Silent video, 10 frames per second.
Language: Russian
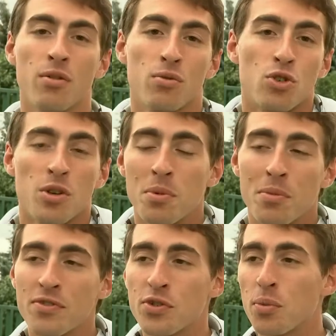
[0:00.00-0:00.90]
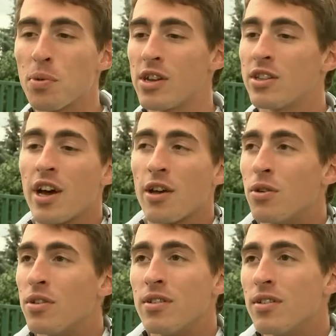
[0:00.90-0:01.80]
Я вот уже мимо всего
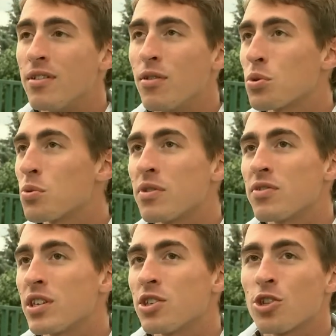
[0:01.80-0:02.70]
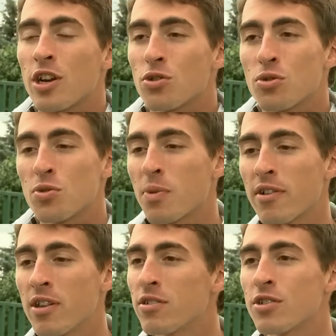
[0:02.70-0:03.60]
пролетаю. И, в общем-то, все считают, что
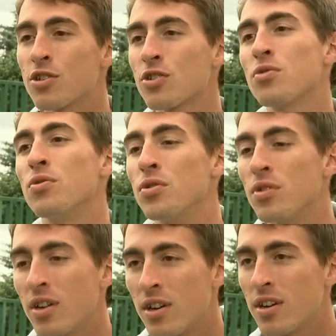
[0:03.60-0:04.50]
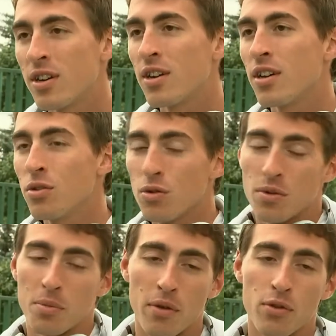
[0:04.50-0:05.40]
справедливость торжествует.
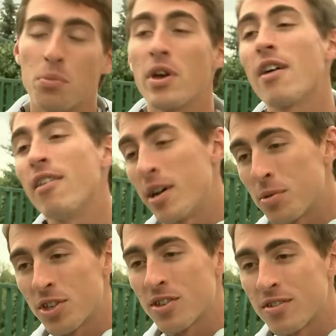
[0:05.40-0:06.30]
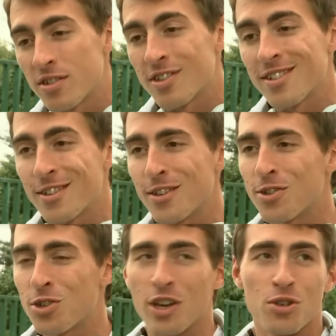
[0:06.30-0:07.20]
Ну, имею в виду мировая общественность
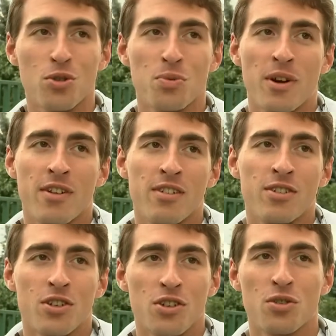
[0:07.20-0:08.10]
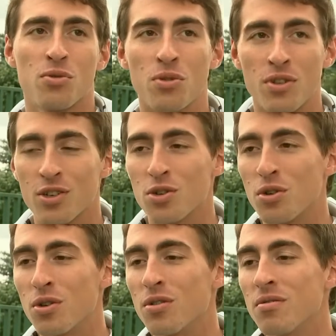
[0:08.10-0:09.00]
э, считает, что справедливость торжествует. Так
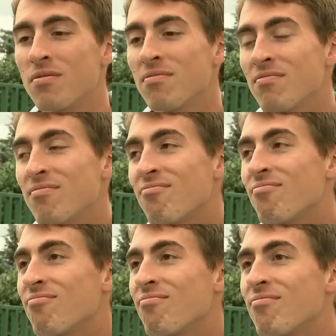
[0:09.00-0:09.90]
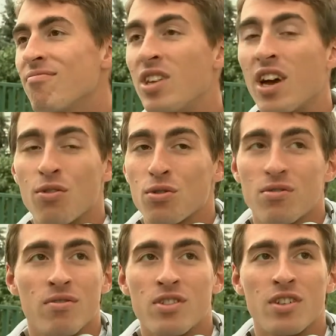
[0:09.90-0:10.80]
что я вот
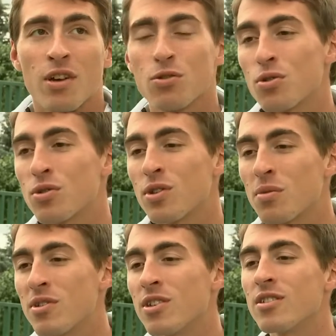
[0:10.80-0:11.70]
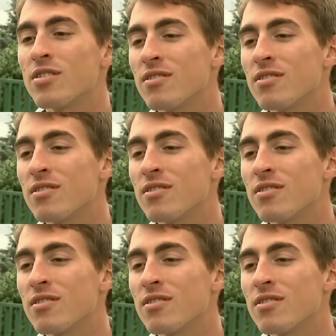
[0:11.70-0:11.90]
не знаю, что с этим делать.